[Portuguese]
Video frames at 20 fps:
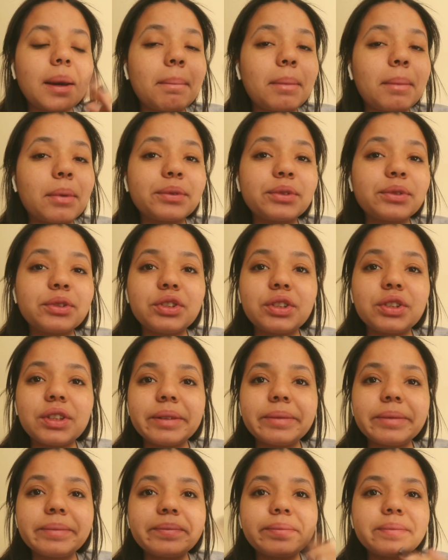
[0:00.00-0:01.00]
bom
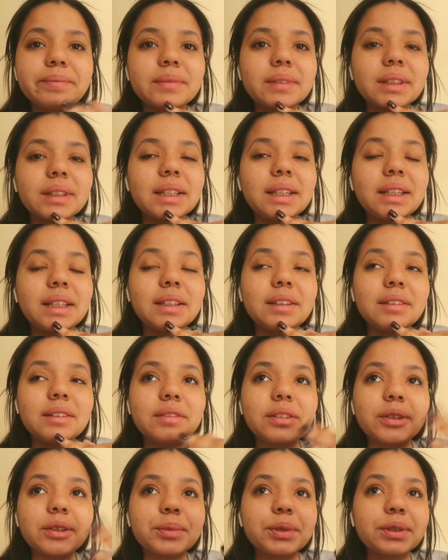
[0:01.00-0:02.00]
dia e
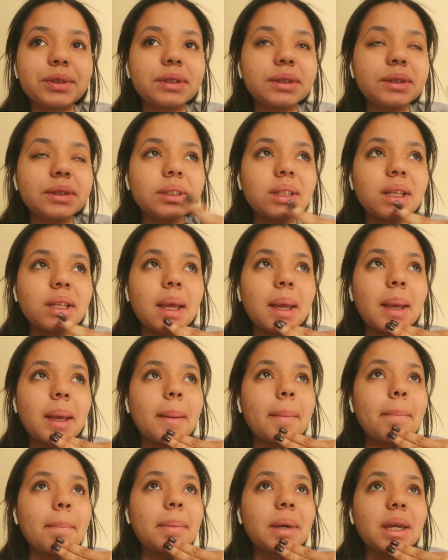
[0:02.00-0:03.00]
vamos
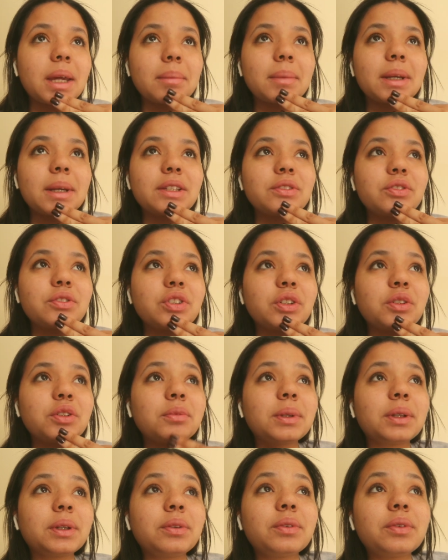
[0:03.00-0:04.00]
para mais um dia
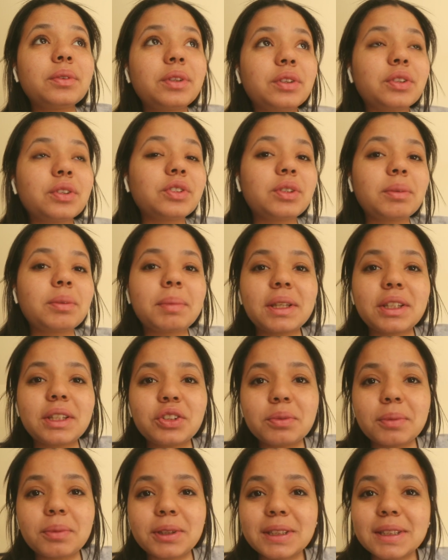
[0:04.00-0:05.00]
comigo. E hoje
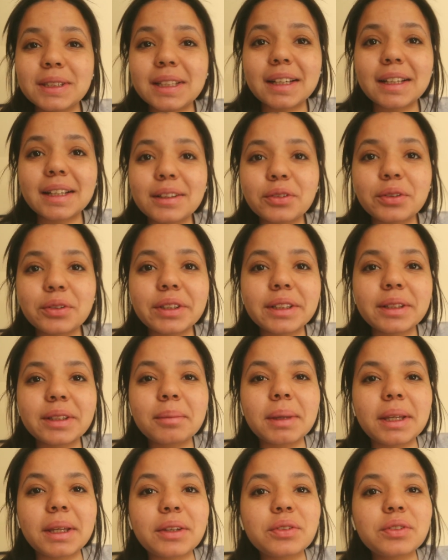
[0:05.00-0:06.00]
aparentemente está calor
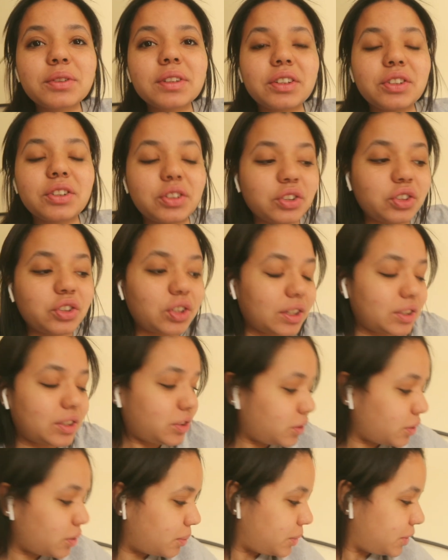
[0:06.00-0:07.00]
também, ou seja, já
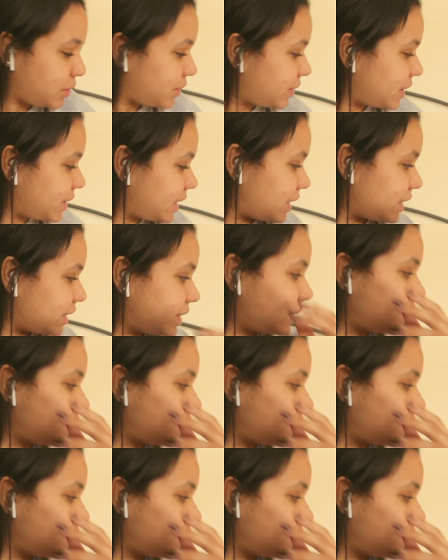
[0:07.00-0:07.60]
estou muito feliz.